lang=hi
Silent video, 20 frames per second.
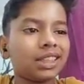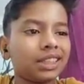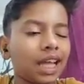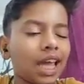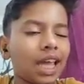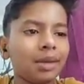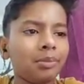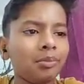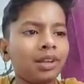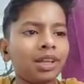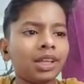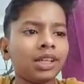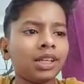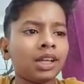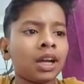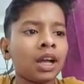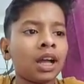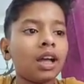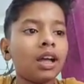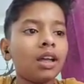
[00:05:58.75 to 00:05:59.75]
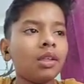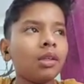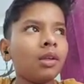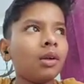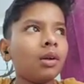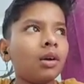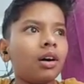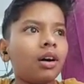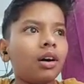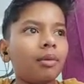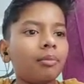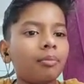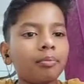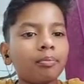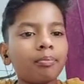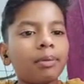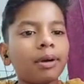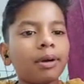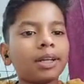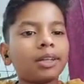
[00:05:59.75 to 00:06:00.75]
टाइम नहीं लगा
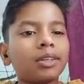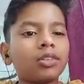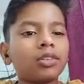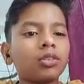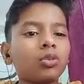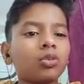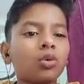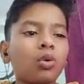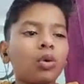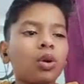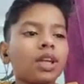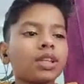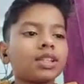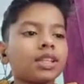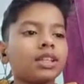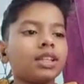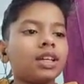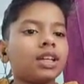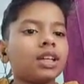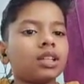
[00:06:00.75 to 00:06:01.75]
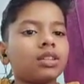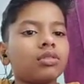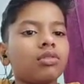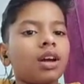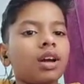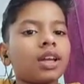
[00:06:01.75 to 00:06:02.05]
बट थोड़ा सा दिक्कत हुआ